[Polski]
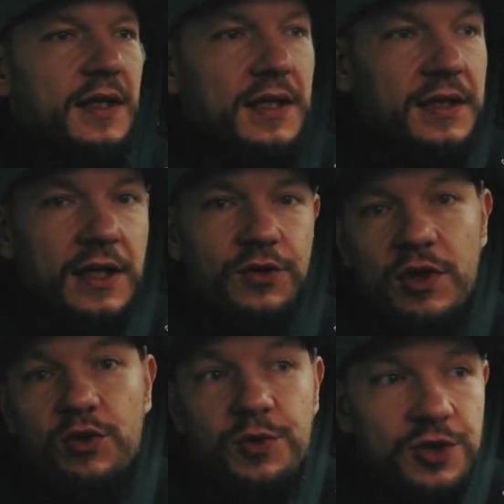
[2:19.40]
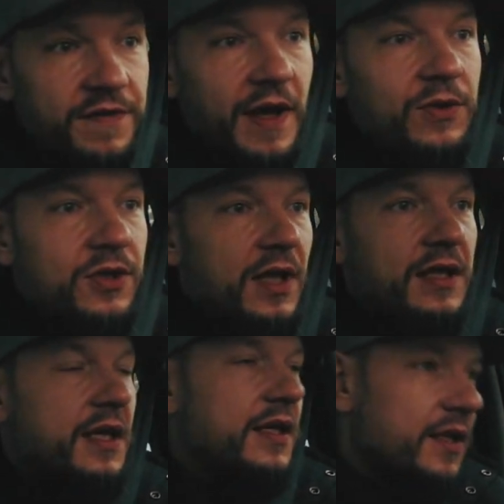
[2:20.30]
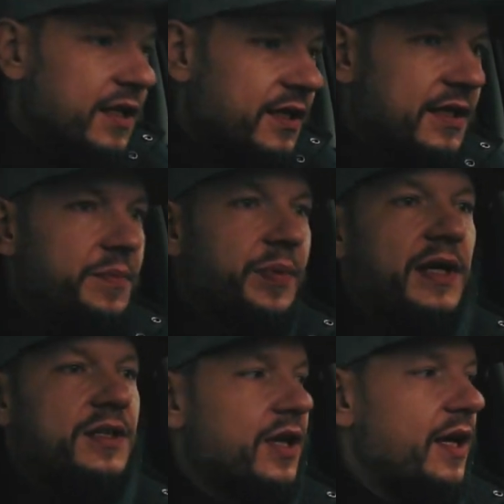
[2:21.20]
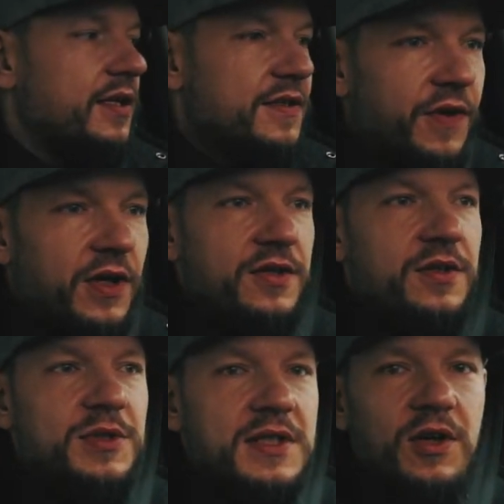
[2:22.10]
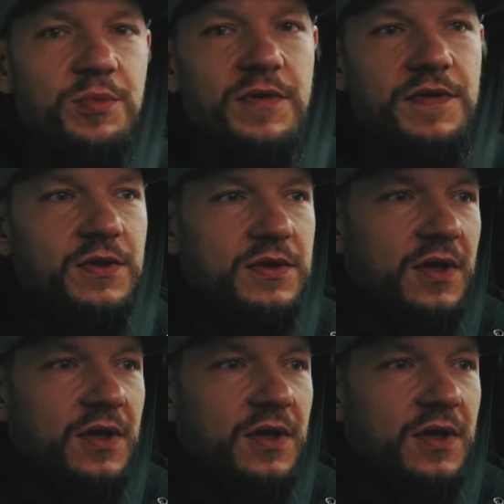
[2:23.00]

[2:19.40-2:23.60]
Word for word: Inne, które umożliwiały dodanie i LinkedIn Page'a i swojego osobistego profilu,